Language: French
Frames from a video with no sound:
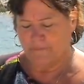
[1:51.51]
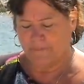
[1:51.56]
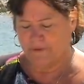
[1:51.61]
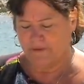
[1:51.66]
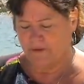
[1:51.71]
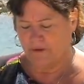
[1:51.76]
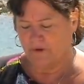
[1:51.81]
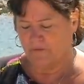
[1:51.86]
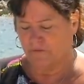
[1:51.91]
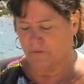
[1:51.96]

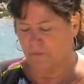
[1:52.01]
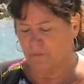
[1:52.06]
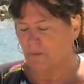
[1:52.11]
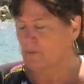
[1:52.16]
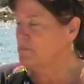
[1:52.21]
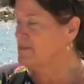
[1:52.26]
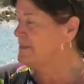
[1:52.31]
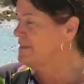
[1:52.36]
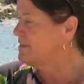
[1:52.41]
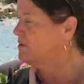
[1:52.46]
Puis, euh, faut pas
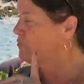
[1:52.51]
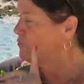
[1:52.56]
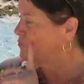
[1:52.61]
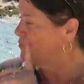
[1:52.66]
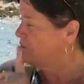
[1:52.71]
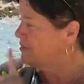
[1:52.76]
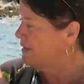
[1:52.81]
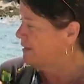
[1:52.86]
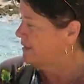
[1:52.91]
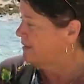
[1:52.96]
oublier, on
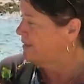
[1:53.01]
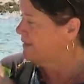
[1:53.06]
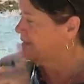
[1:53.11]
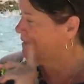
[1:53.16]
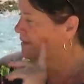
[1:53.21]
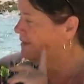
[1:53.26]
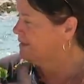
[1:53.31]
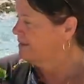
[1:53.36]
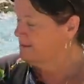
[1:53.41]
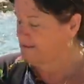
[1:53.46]
a
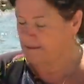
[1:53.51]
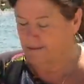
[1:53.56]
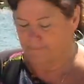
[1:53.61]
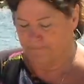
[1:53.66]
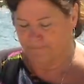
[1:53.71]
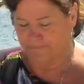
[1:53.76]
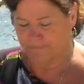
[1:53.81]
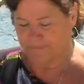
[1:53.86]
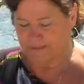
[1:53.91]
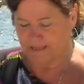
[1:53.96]
la
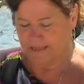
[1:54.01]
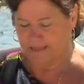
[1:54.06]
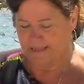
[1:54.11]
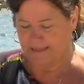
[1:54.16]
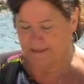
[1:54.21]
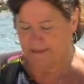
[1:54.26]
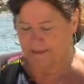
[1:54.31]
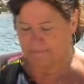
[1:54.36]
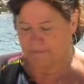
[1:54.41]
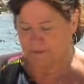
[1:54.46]

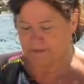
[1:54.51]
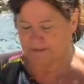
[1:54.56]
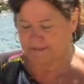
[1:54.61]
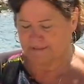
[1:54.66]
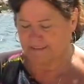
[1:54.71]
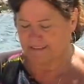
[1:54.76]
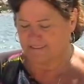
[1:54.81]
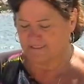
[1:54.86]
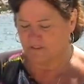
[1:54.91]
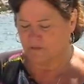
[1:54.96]
la petite
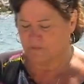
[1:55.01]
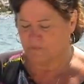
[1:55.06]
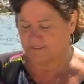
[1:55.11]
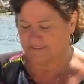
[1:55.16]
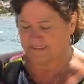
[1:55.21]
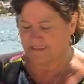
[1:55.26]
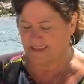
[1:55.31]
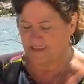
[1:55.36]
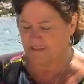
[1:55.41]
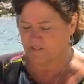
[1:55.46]
question
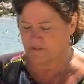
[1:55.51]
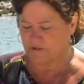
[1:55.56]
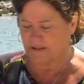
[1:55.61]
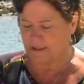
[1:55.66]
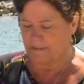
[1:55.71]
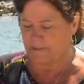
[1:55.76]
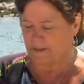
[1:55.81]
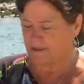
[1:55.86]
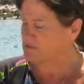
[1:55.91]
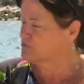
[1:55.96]
mystère sur
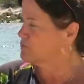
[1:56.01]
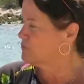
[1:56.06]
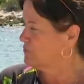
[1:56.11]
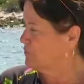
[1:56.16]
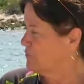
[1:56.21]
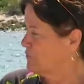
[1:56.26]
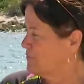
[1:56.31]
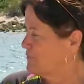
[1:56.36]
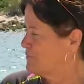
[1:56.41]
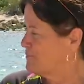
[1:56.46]
la peinture.
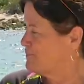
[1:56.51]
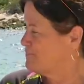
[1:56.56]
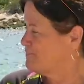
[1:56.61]
L'énigme